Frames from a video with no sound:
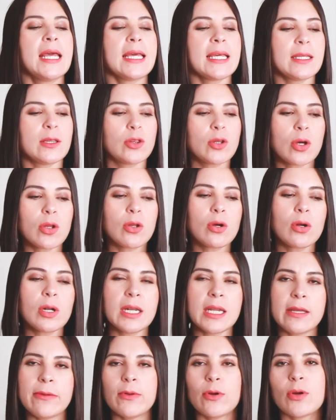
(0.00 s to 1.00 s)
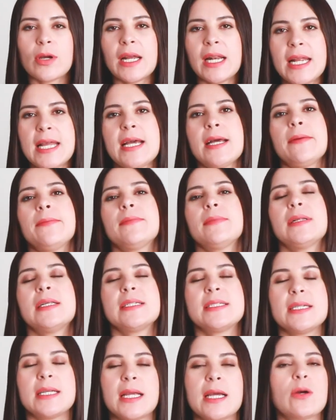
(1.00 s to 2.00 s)
y todo libro que lea
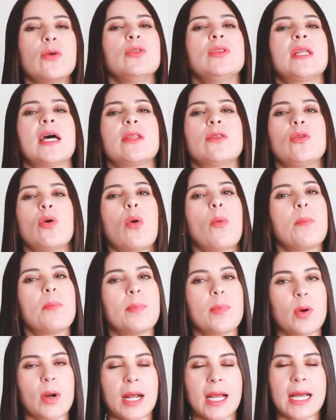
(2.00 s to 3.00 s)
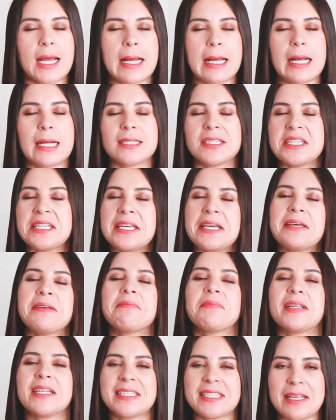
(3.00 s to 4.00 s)
les iré contando por acá. Así que
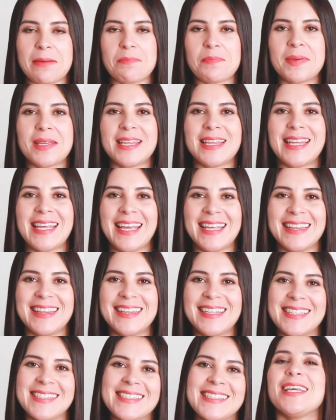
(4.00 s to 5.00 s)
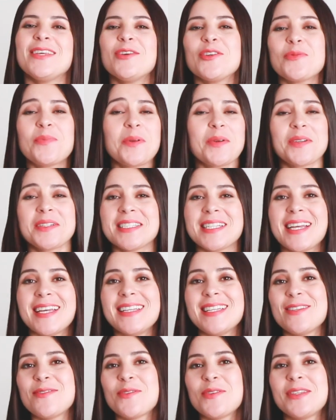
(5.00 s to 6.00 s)
estén pendientes. yo espero que se
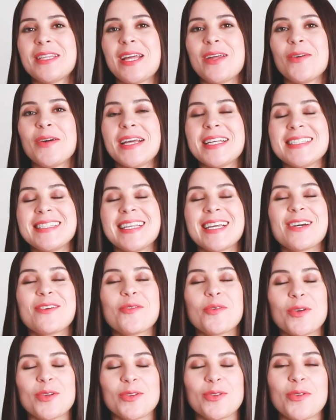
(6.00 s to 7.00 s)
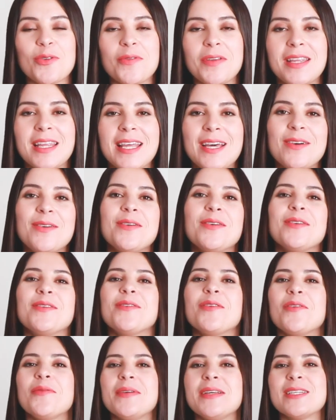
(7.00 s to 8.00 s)
hayan disfrutado este corto video.
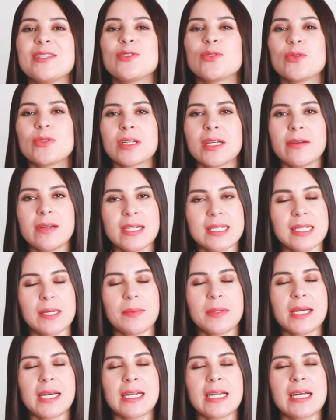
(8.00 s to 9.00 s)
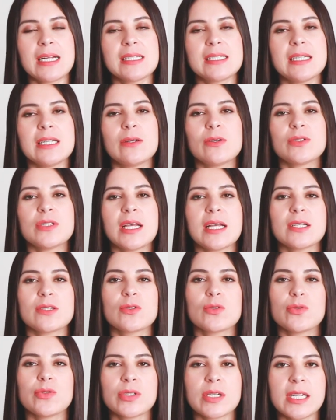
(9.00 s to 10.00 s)
No olviden suscribirse a mi canal si no se han
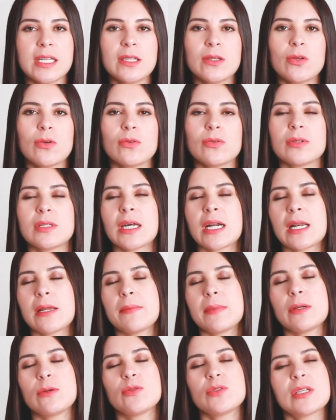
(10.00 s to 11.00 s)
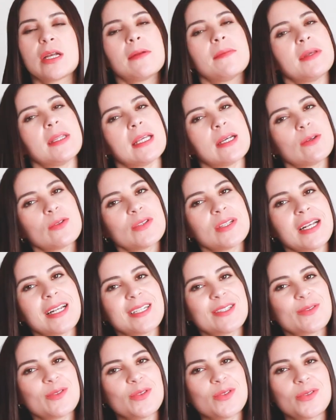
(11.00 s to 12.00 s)
suscrito, darle me gusta al video si
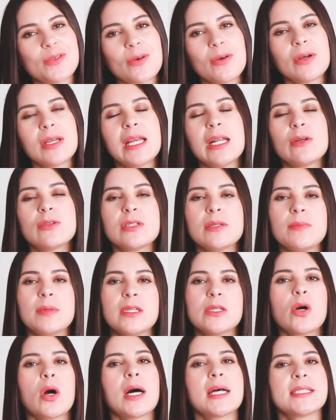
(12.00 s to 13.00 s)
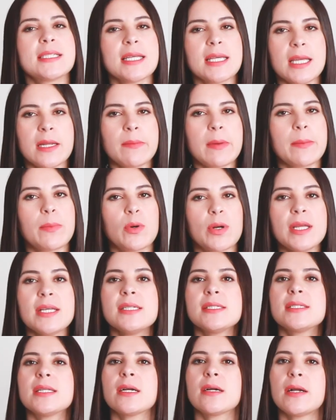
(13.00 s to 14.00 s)
les gustó y los invito a seguirme por
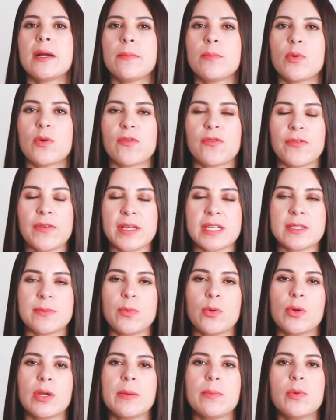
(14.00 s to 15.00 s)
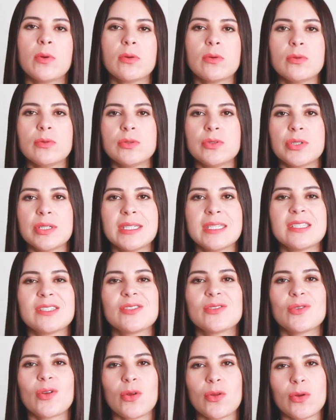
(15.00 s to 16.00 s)
Instagram, por Facebook y por
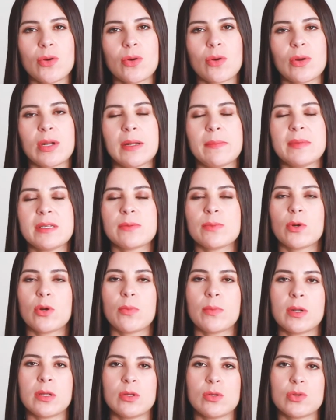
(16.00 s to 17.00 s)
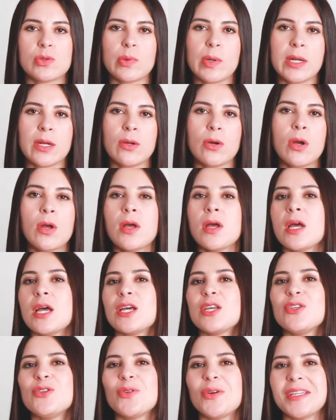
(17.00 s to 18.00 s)
Goodreads, todo con el mismo nombre de usuario,
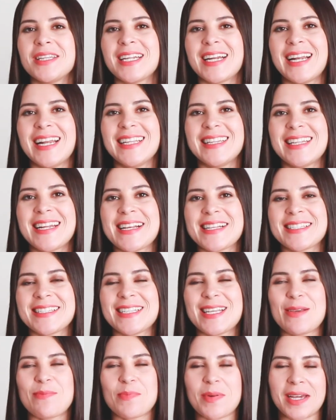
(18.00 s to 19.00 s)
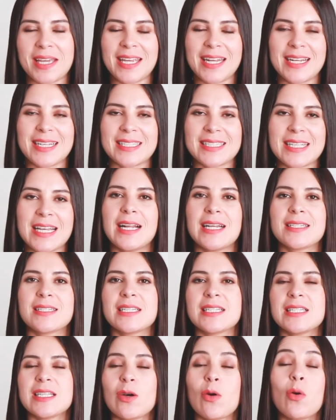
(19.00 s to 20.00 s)
yo entre letras y páginas. Les
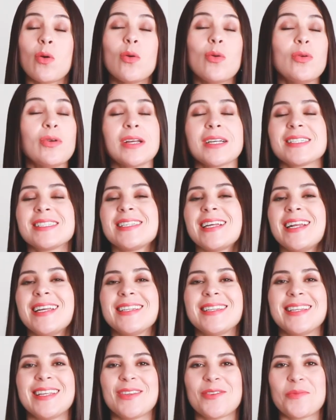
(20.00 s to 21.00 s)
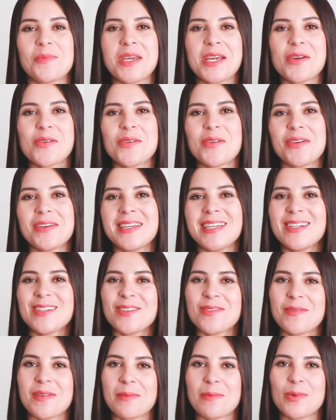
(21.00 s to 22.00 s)
deseo un excelente domingo y
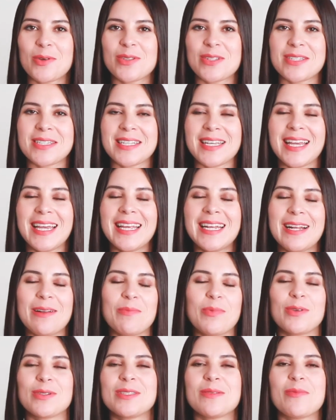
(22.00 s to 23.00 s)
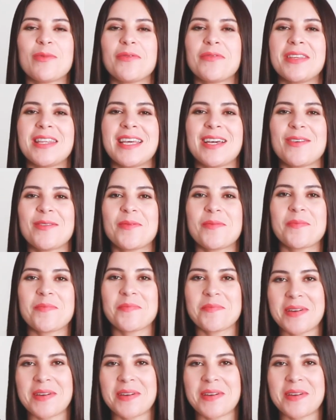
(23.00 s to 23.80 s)
nos vemos en el próximo video.